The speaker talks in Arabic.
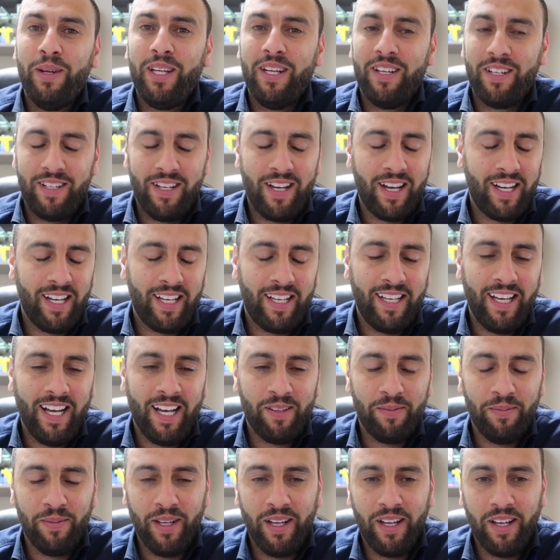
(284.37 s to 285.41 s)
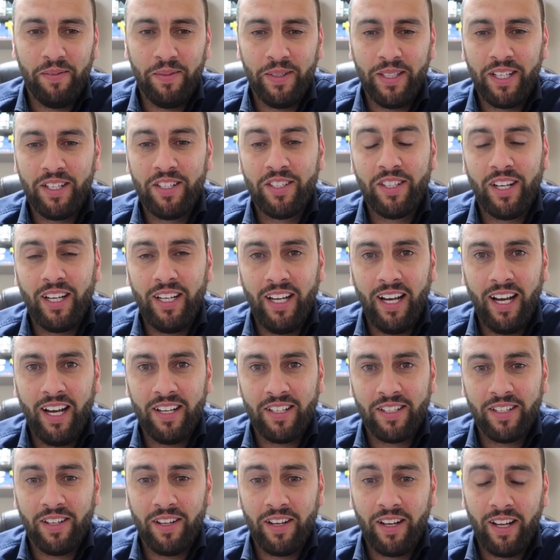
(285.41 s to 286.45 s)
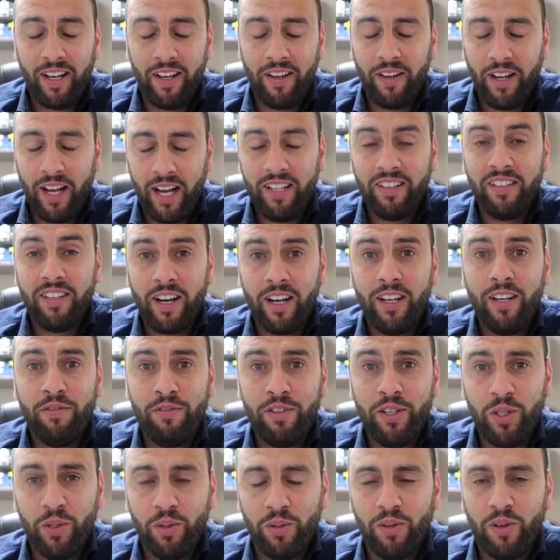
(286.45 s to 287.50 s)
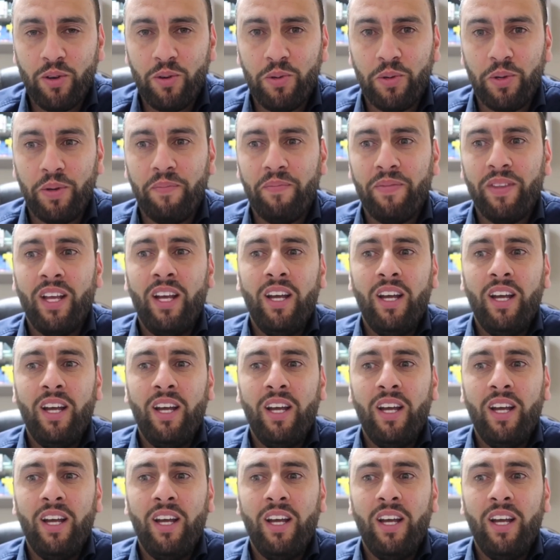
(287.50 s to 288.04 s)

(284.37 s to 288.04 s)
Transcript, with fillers: لي شهر لكن قاعد ما درتش عليه حاجه حندير عليه فيديو ضروري